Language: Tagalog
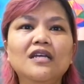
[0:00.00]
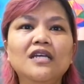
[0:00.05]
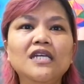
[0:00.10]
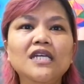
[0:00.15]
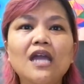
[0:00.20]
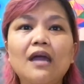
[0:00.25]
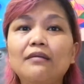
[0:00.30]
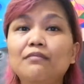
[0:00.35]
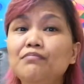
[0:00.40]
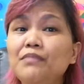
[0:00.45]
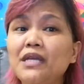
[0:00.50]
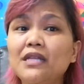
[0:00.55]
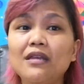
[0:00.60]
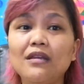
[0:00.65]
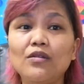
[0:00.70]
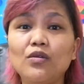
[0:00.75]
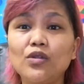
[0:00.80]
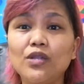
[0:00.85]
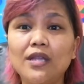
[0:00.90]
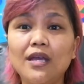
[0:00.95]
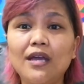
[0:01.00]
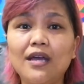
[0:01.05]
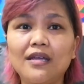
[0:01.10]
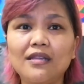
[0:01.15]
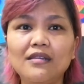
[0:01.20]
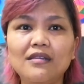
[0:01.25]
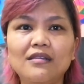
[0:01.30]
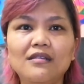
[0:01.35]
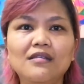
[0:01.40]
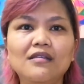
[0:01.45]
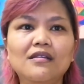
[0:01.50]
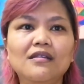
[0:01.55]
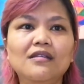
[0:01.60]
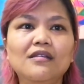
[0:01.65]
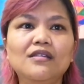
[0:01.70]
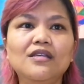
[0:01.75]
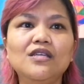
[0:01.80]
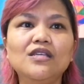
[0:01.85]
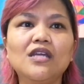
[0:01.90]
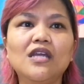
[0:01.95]
he admitted on that.
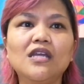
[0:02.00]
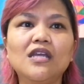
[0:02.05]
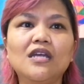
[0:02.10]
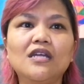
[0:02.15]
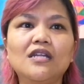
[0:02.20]
Hindi niya